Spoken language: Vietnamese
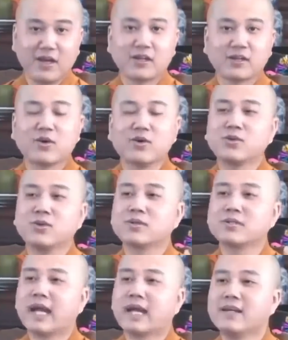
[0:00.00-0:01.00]
con chuột
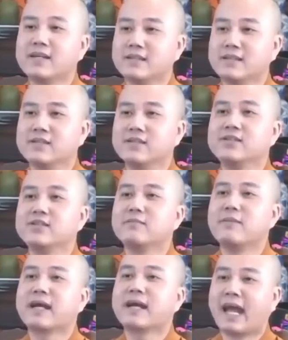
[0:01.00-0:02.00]
trắng là tượng trưng cho
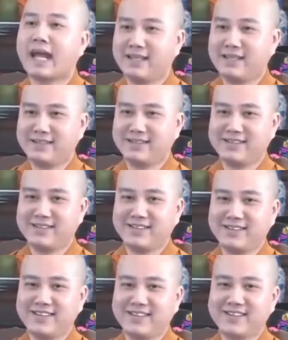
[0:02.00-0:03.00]
ban ngày
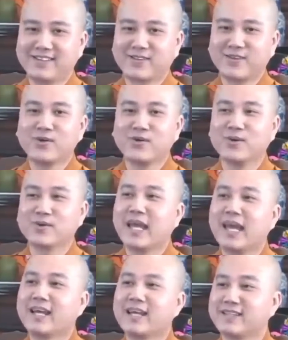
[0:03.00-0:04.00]
con chuột
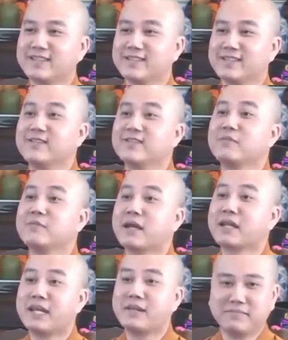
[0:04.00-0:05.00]
đen là tượng trưng cho ban đêm